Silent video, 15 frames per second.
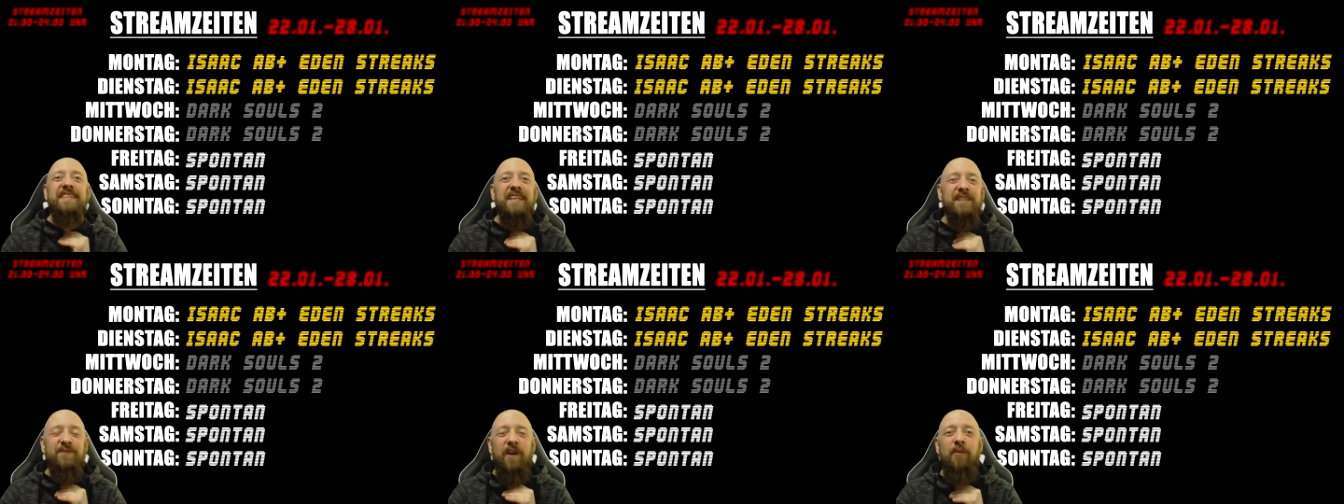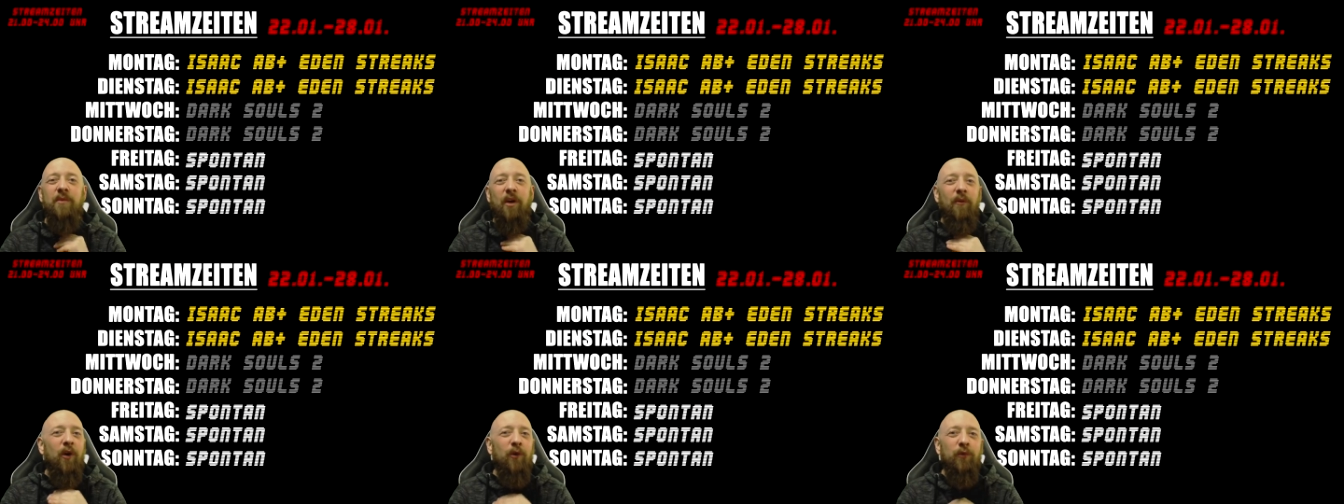Das war mir
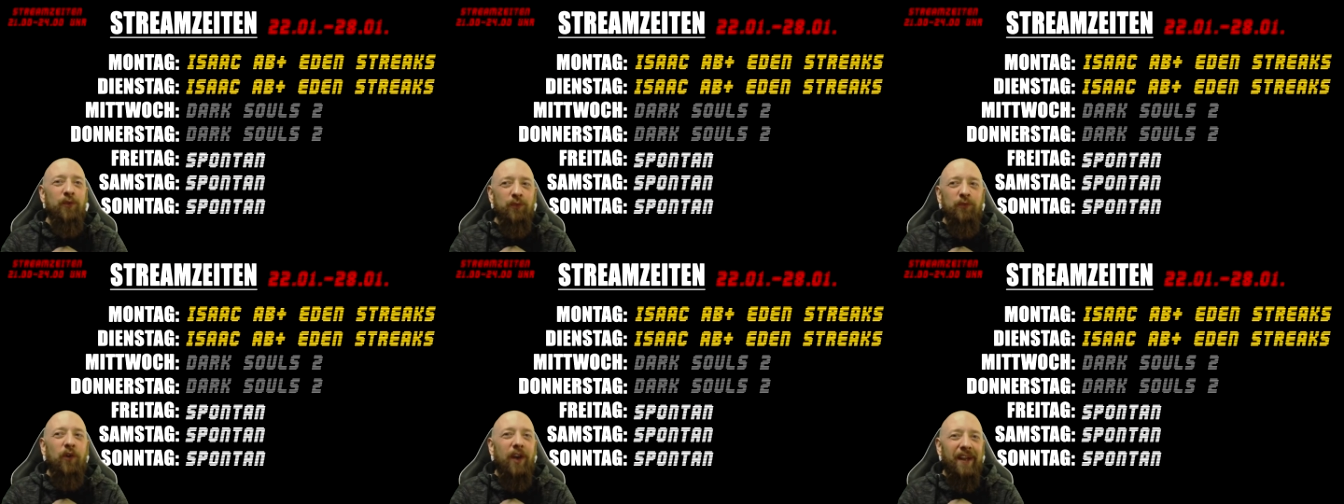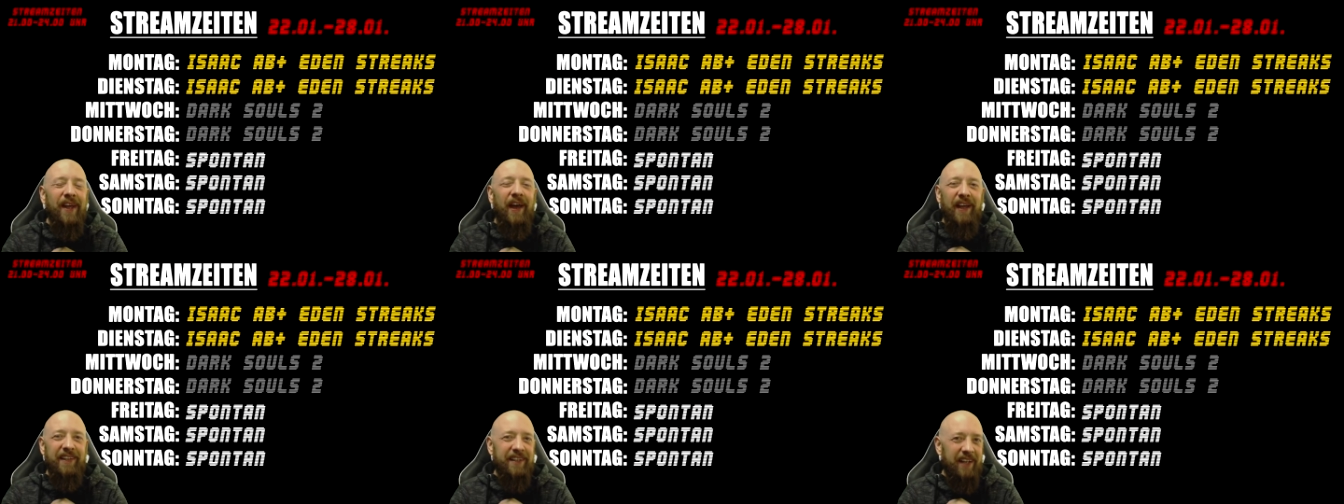aber auch von
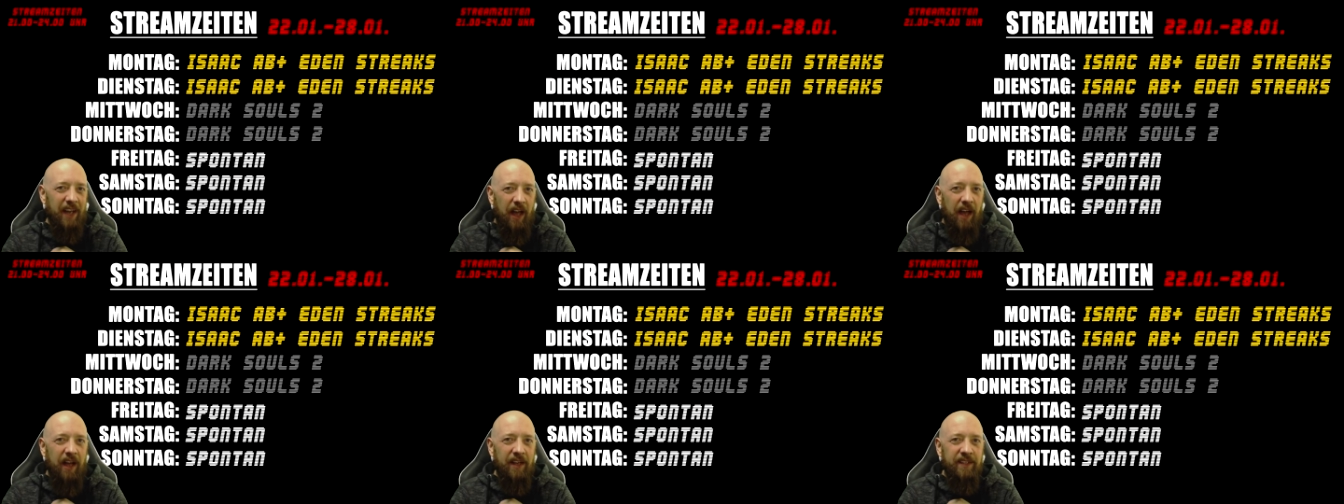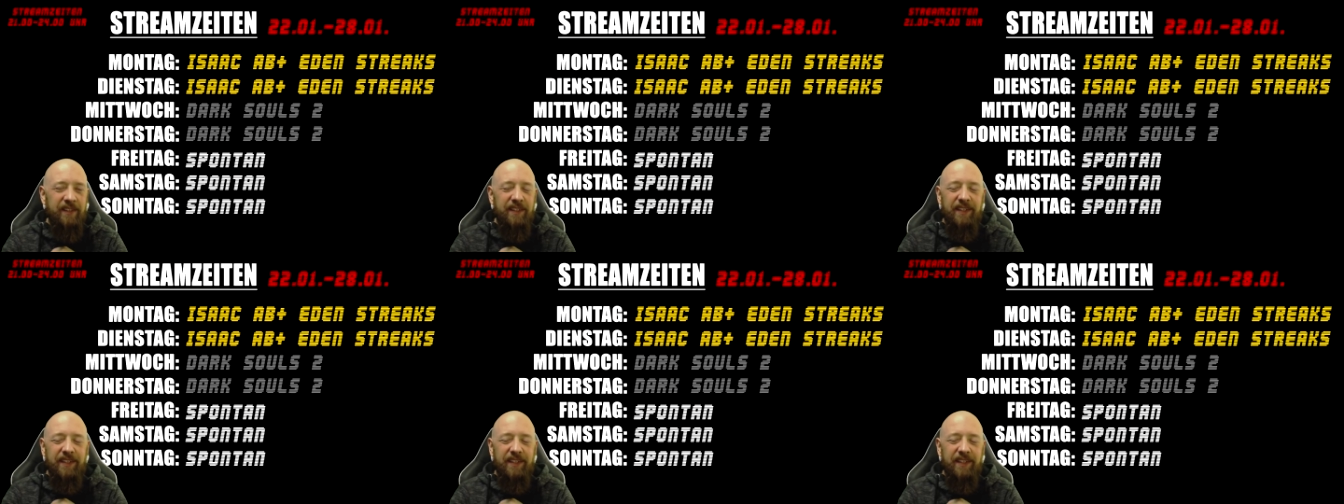vornherein klar.